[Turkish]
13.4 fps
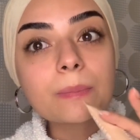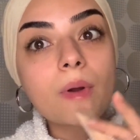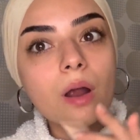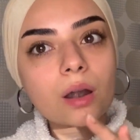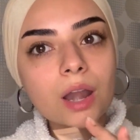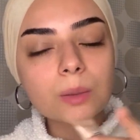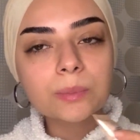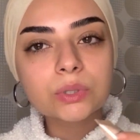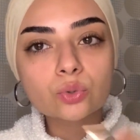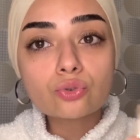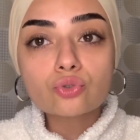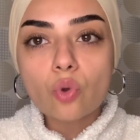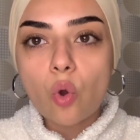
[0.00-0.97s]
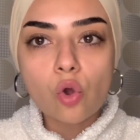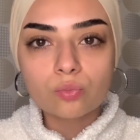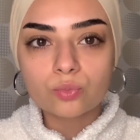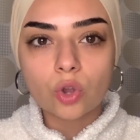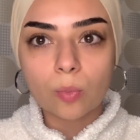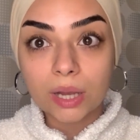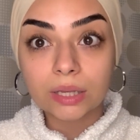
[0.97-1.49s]
parlak bir duruş
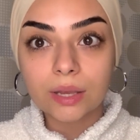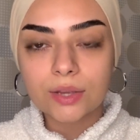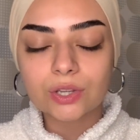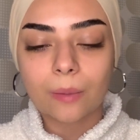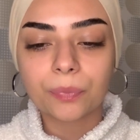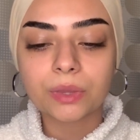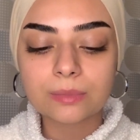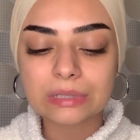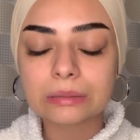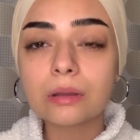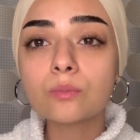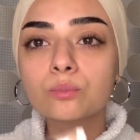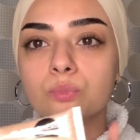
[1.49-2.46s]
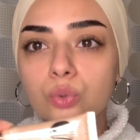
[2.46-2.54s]
olmuyor makyaj yaptığım zaman.